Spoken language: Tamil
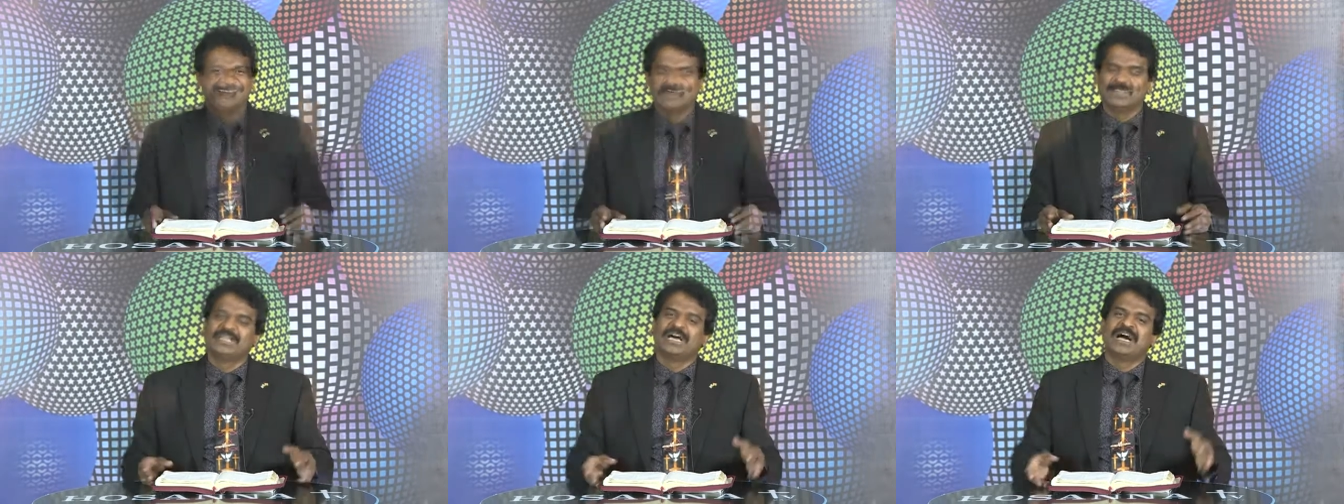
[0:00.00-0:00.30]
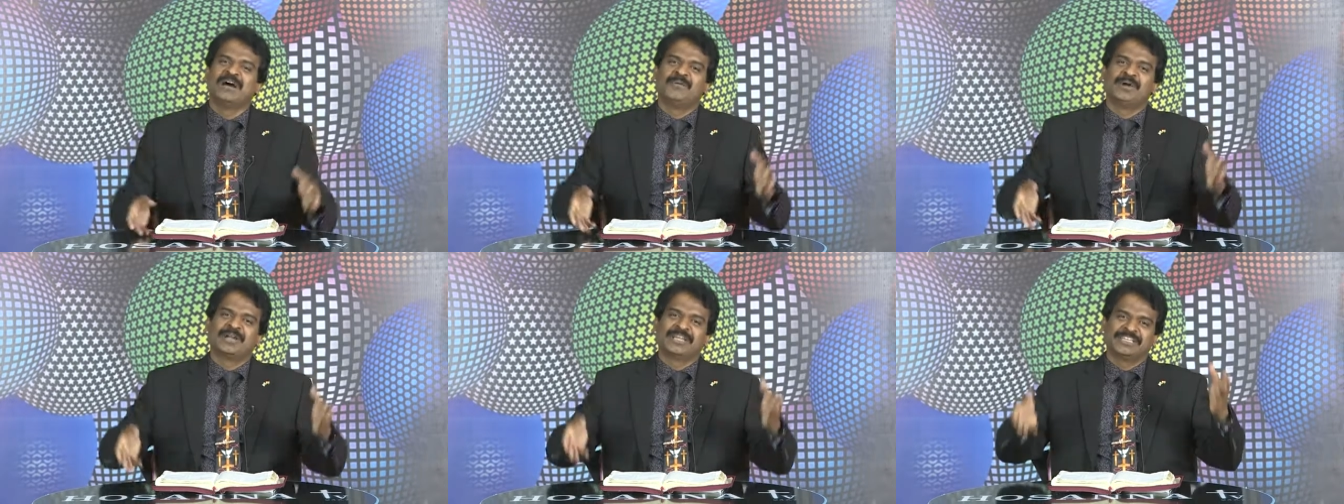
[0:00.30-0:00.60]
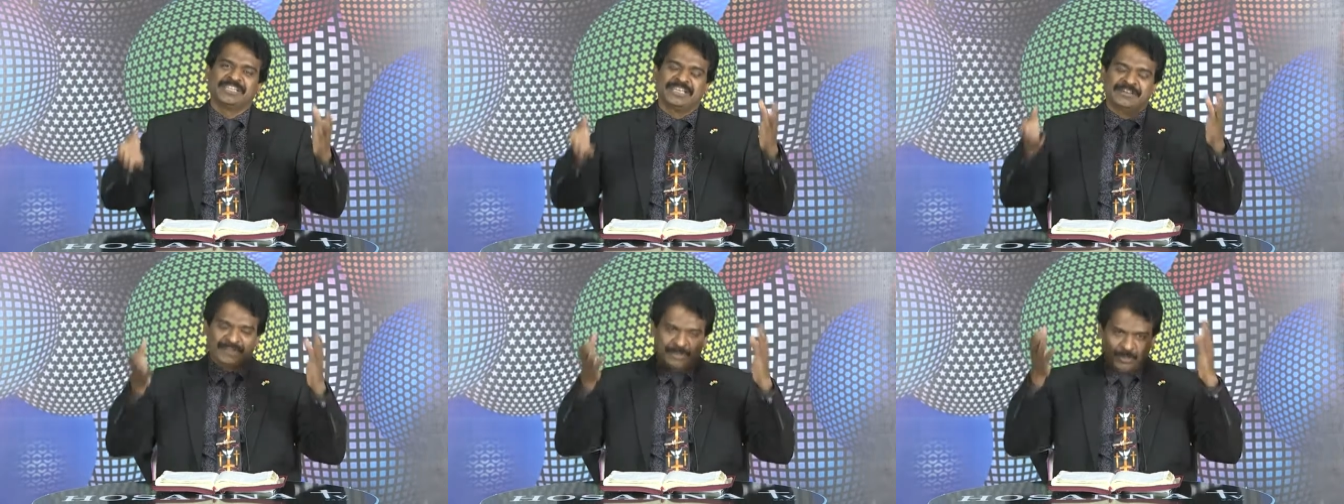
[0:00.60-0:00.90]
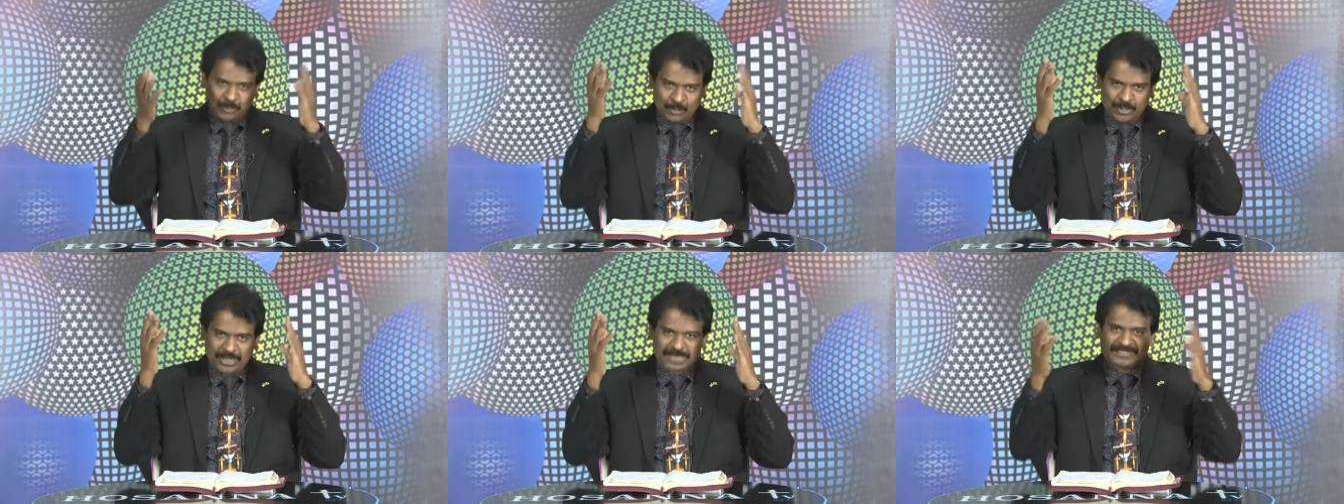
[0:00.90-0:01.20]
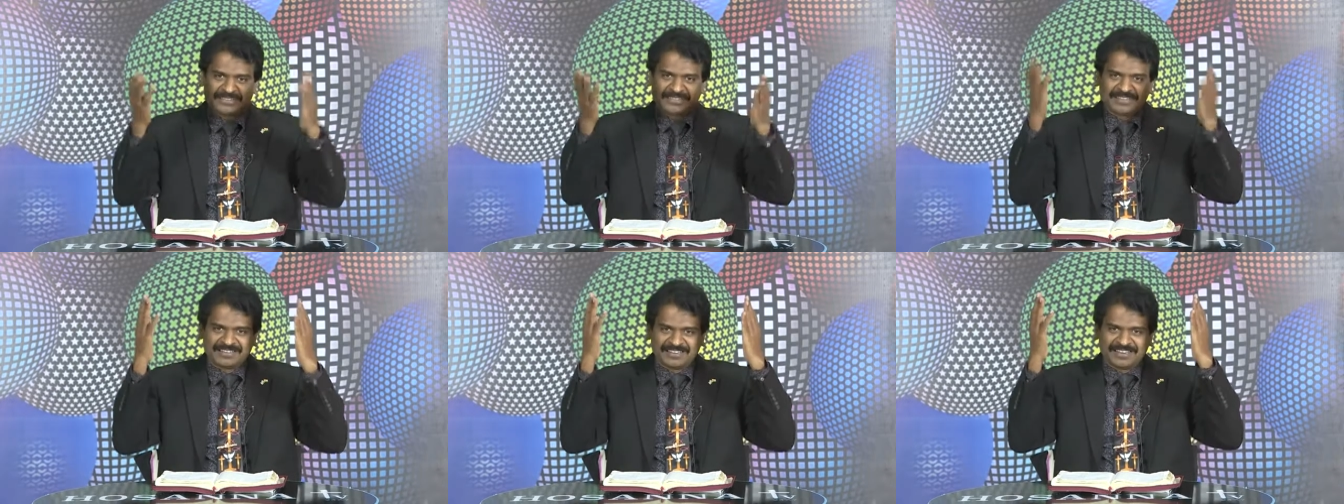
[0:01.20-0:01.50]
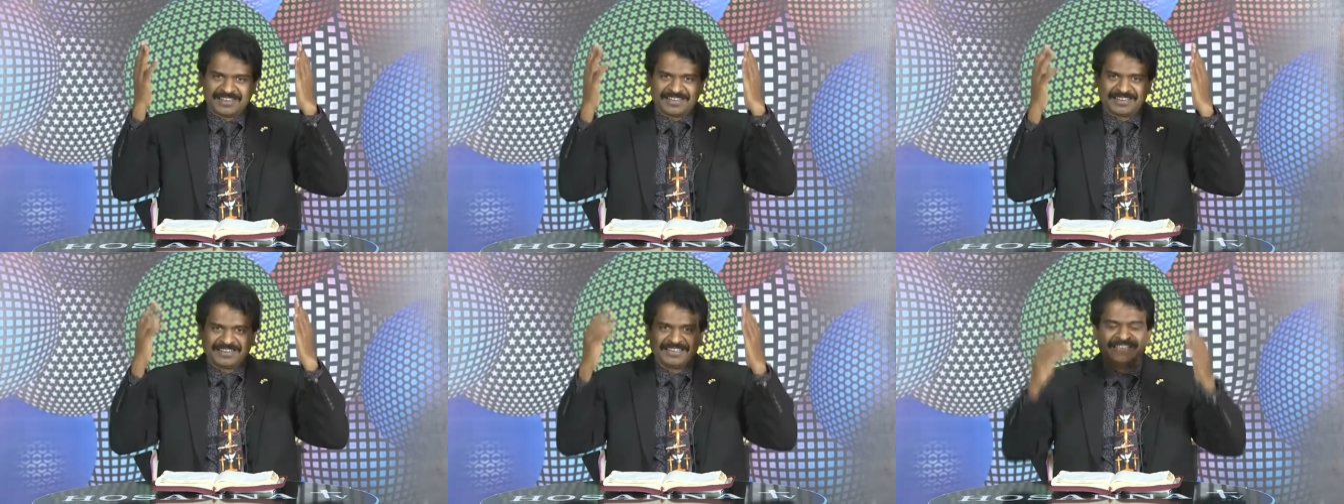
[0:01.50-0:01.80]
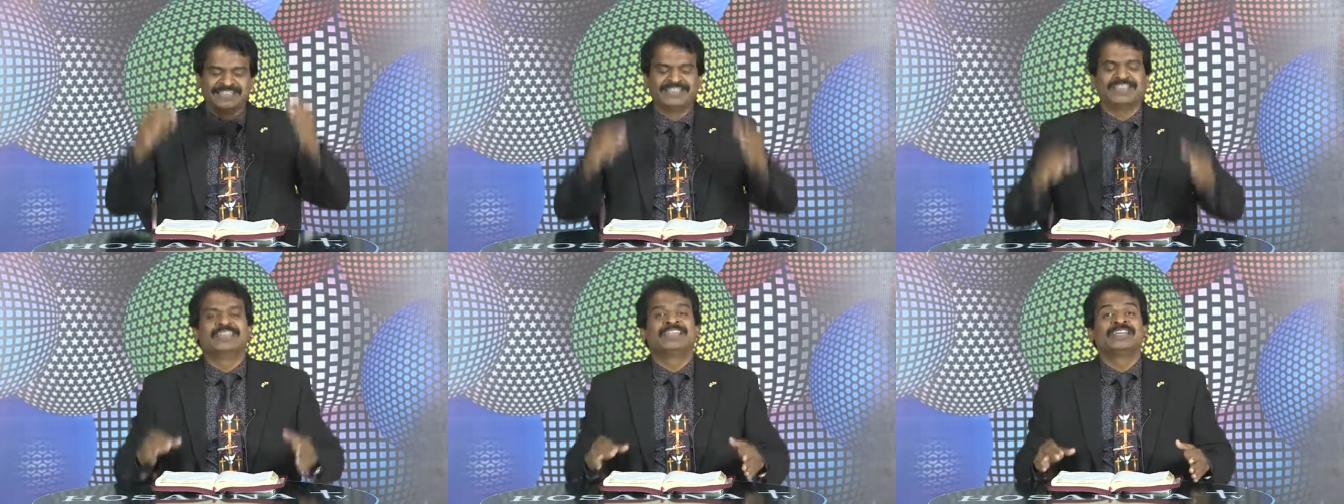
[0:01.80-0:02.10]
பிதாவாகிய தேவனை உயர்த்துகிறார்
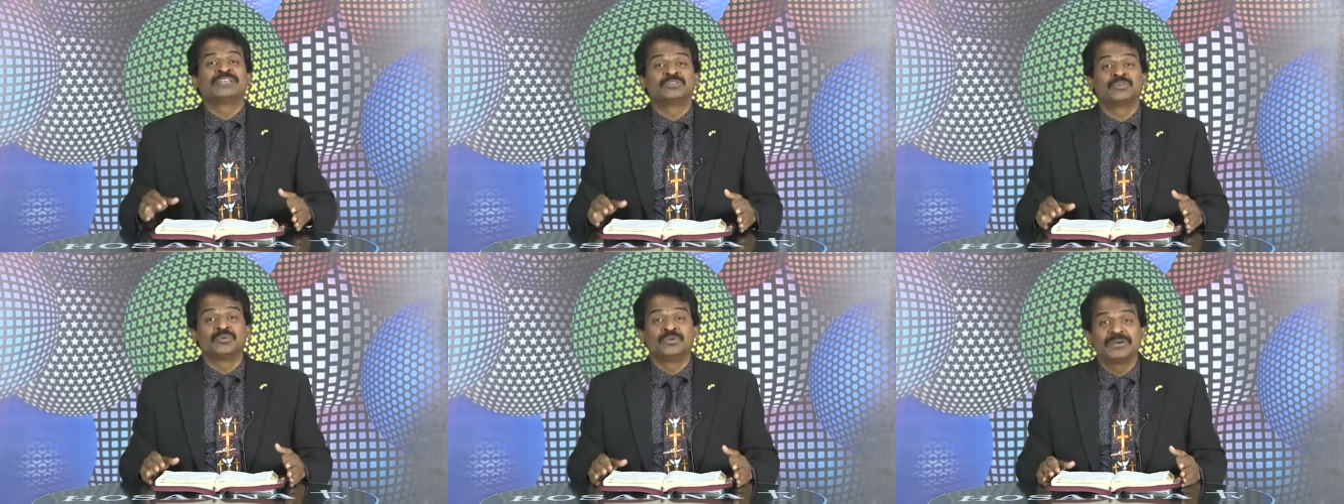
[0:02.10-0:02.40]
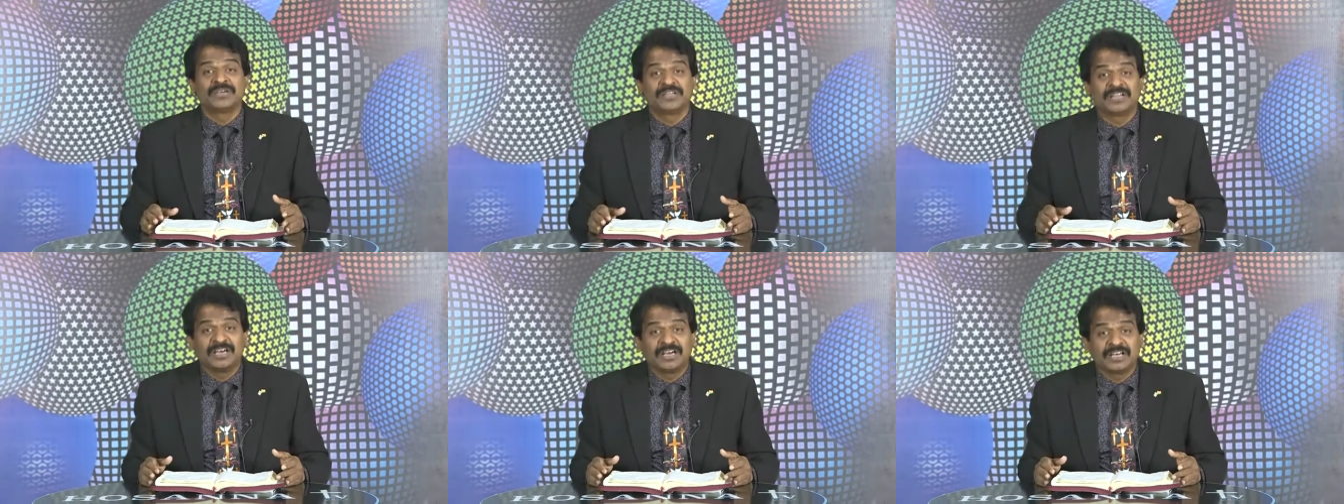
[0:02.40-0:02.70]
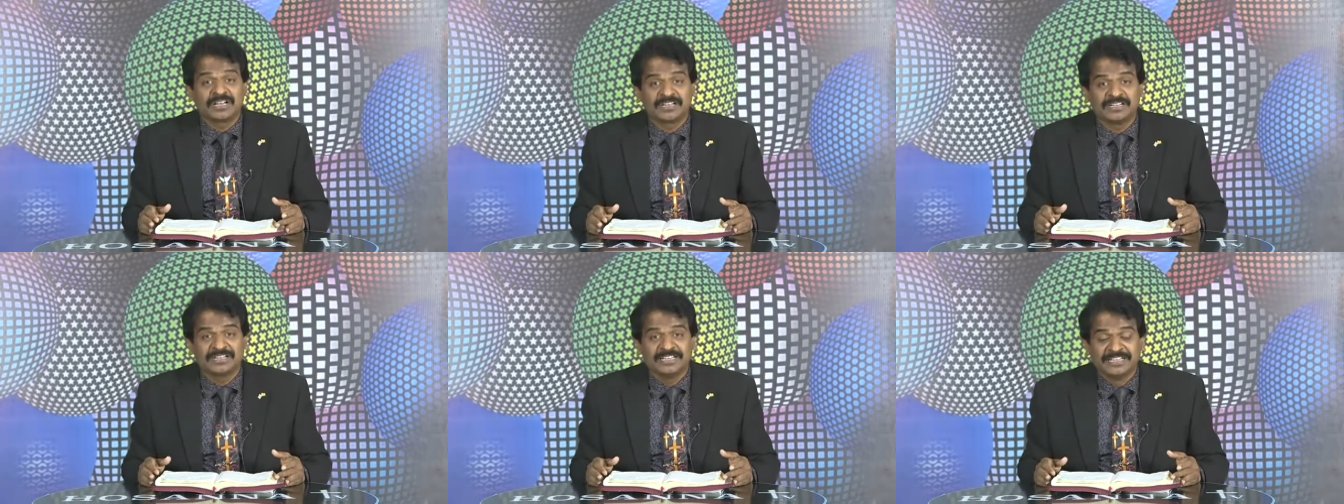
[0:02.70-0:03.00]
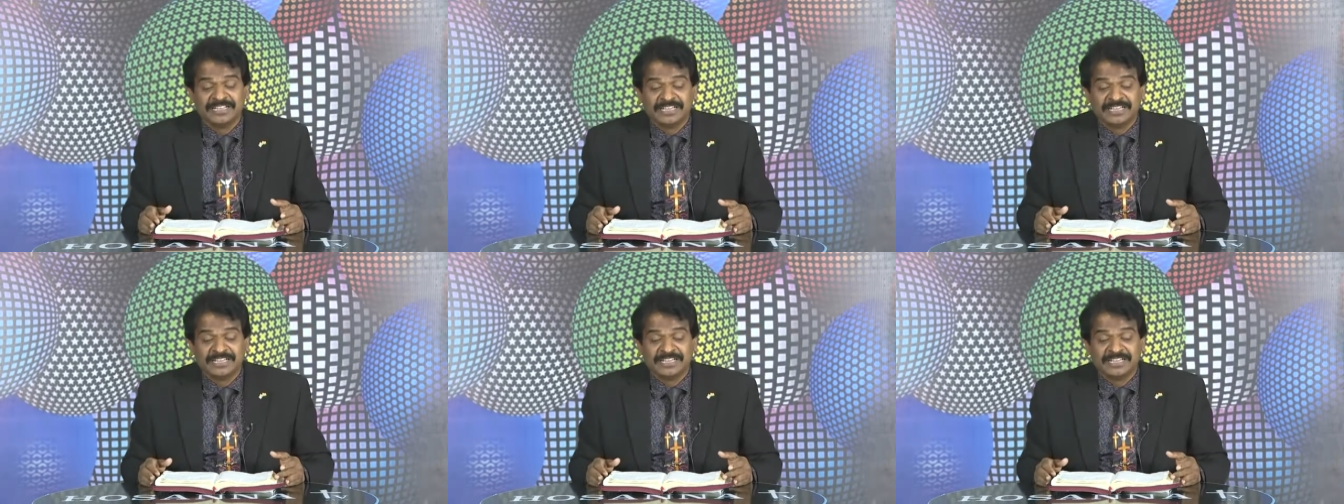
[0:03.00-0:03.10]
என்ன சொல்லுகிறார்